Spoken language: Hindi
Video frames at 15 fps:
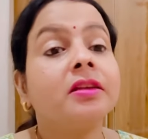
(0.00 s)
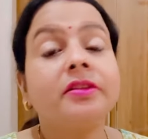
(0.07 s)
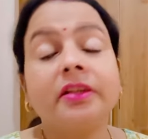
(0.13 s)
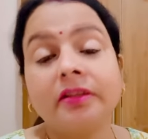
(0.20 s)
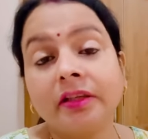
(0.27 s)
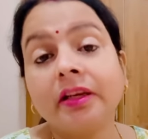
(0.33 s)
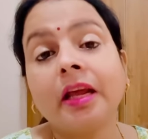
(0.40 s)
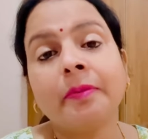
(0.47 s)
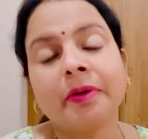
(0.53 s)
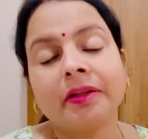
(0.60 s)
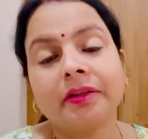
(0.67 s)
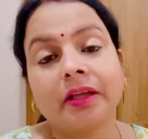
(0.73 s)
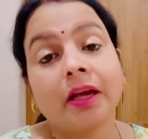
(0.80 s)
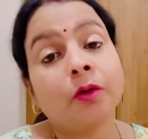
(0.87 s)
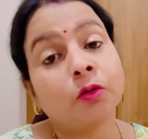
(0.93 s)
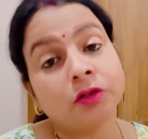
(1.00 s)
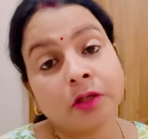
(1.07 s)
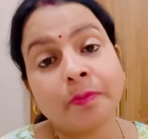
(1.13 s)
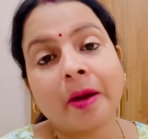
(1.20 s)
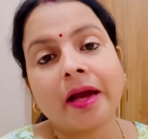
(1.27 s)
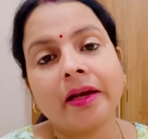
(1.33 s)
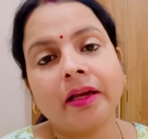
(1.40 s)
जिद्दी नहीं बनते हैं कोई चीज
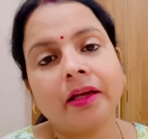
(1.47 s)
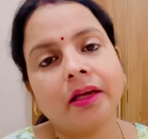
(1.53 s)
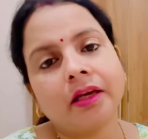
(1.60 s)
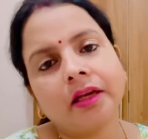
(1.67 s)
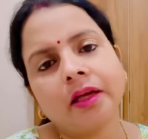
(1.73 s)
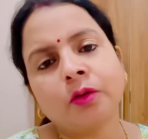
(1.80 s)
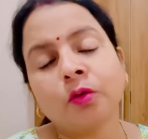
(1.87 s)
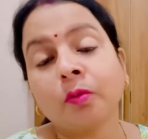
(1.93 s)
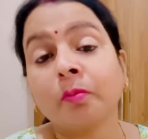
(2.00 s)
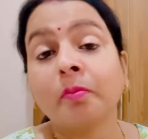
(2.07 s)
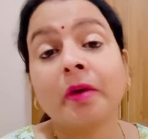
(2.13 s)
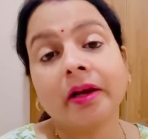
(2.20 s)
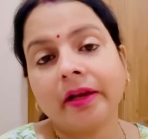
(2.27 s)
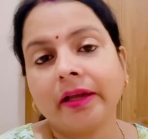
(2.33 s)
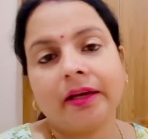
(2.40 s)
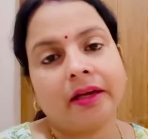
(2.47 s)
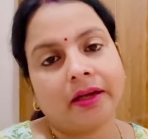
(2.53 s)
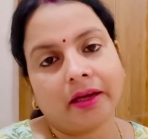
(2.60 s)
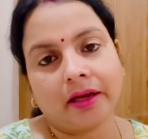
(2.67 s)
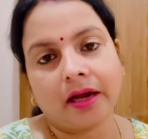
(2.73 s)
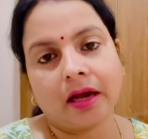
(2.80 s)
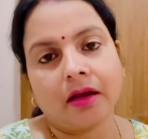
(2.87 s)
पाने के लिए तो मन नहीं
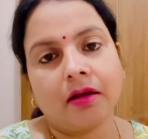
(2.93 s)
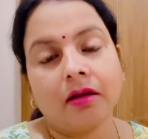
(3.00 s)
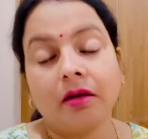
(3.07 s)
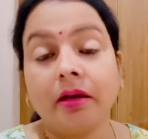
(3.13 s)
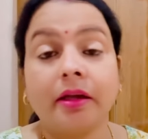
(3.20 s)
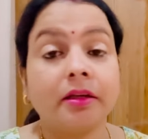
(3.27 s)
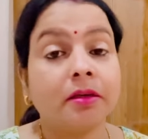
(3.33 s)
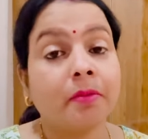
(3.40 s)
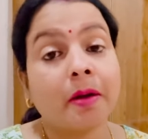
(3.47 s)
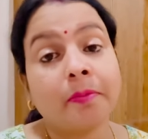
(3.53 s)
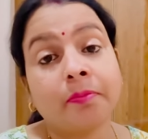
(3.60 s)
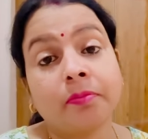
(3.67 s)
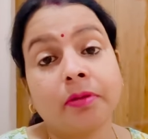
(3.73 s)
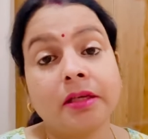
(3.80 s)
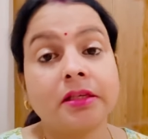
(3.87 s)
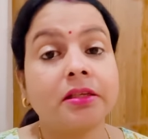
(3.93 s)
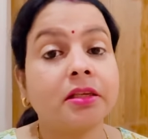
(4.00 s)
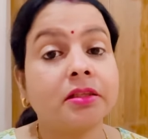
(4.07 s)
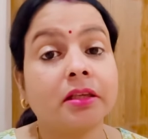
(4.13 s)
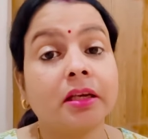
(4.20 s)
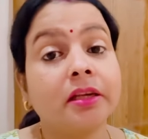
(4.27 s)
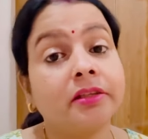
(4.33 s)
लगेगा लेकिन जब आप किसी
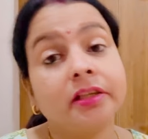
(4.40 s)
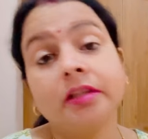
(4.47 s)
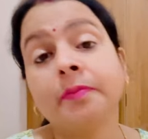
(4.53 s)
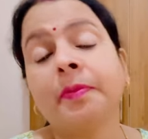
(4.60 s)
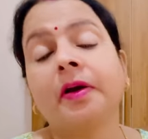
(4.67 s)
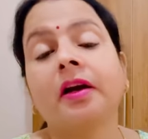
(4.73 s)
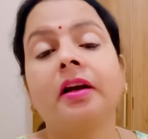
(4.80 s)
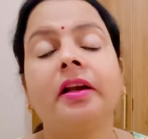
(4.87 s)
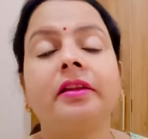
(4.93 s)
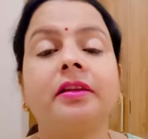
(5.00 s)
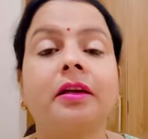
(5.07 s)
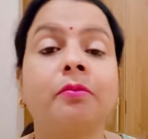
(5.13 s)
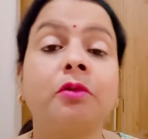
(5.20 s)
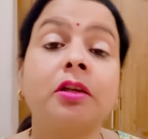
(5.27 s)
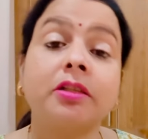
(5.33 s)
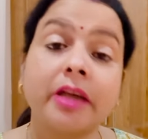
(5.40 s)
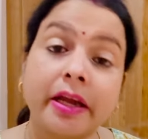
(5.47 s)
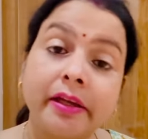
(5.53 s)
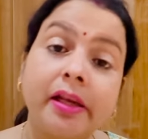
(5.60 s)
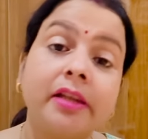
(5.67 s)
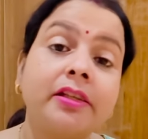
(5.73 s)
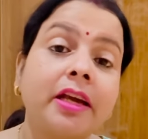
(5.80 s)
चीज के लिए जिद पकड़ लेते हैं कि मुझे
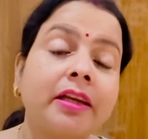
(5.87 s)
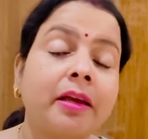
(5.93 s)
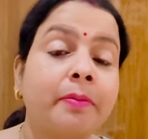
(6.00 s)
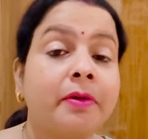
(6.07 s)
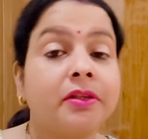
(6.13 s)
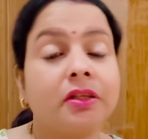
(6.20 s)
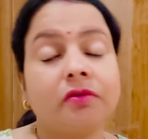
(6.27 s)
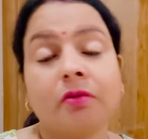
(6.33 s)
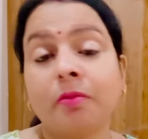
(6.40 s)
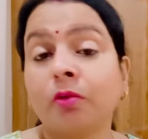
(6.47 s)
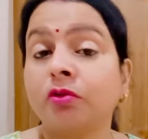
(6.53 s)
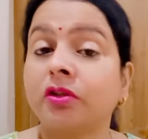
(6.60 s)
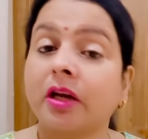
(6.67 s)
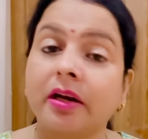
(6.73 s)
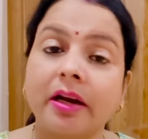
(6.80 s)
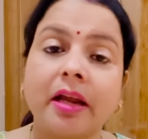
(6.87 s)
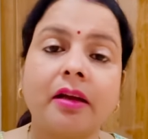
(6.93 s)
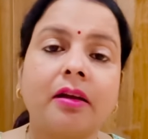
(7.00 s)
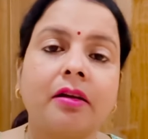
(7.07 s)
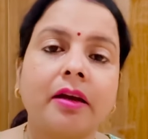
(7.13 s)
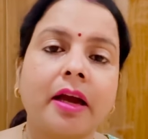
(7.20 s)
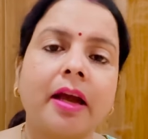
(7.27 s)
चाहिए ही चाहिए अपने जीवन में कुछ करना ही
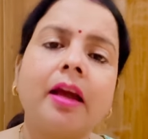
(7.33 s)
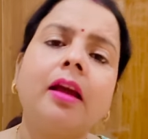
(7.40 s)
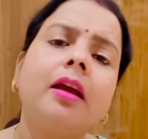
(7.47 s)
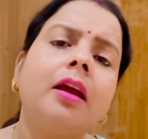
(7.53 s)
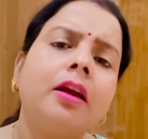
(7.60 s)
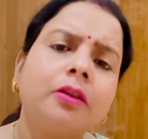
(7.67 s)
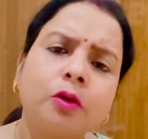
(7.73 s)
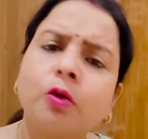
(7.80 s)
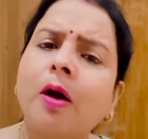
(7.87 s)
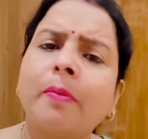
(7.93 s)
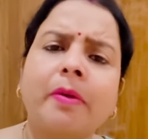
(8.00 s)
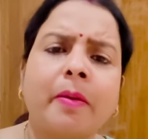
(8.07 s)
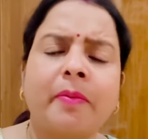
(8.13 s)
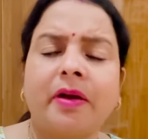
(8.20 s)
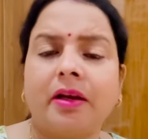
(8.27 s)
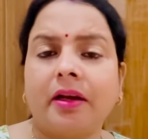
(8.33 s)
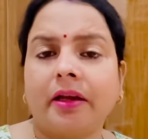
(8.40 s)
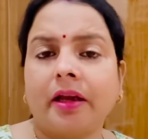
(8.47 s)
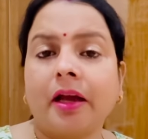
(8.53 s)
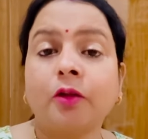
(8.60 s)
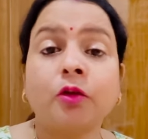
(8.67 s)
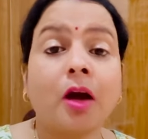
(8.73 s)
करना है तो आपका मन
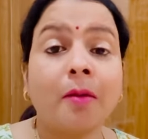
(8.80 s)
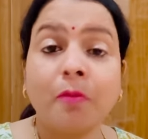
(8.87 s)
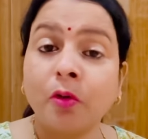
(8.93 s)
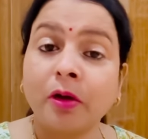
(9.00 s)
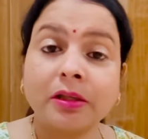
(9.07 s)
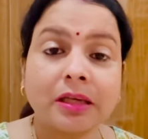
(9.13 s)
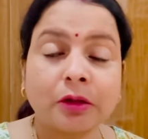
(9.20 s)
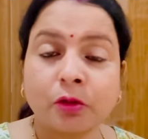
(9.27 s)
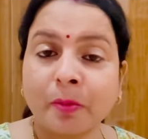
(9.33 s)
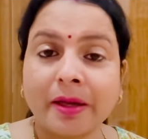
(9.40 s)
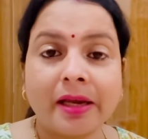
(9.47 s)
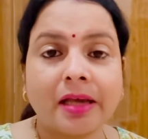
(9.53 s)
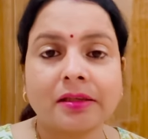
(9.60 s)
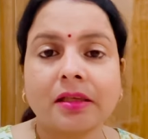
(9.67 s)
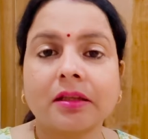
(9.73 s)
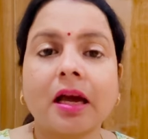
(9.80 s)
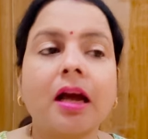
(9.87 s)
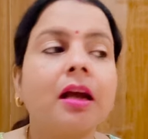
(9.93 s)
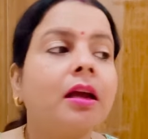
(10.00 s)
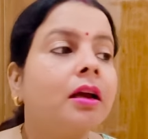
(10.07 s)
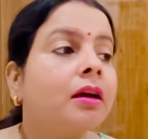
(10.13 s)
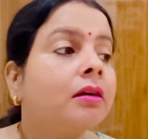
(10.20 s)
लगेगा तो हम लोग के साथ तो भाई ऐसा था
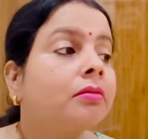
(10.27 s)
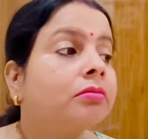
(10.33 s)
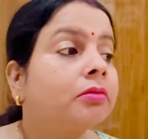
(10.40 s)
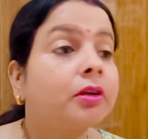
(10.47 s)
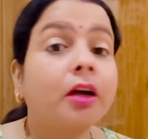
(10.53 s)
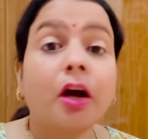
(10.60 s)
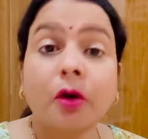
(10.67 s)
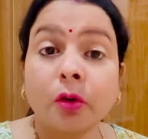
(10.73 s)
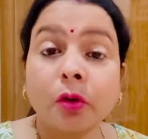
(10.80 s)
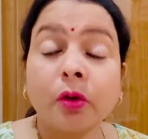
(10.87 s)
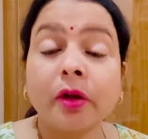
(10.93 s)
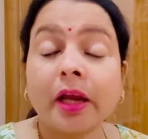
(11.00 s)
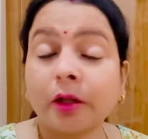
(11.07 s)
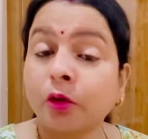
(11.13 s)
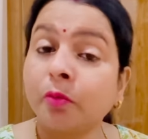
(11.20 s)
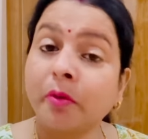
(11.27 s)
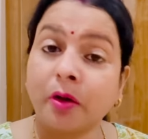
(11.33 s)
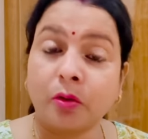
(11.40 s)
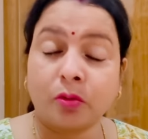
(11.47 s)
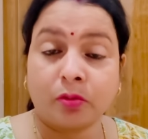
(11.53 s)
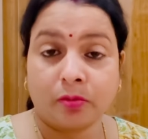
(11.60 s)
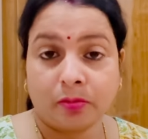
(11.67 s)
करो या तो
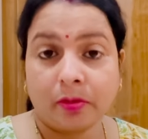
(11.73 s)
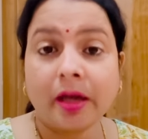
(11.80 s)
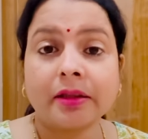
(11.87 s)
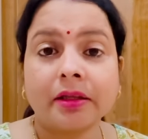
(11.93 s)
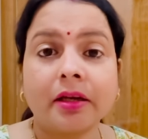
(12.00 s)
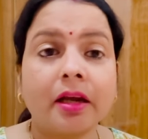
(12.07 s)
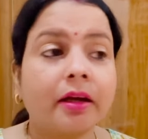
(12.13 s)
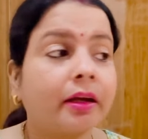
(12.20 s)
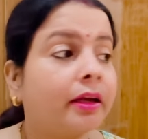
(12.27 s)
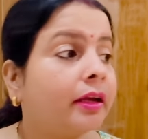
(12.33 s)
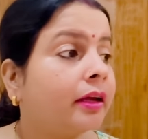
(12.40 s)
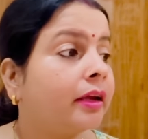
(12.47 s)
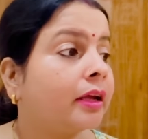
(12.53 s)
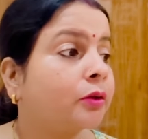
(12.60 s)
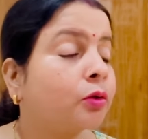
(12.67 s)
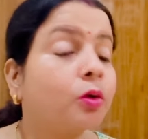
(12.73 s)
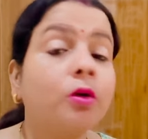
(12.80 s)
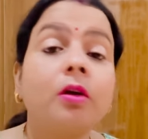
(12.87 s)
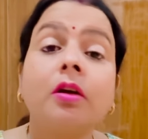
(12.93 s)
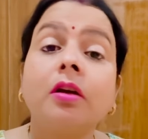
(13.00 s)
मरो कहते ना कि या तो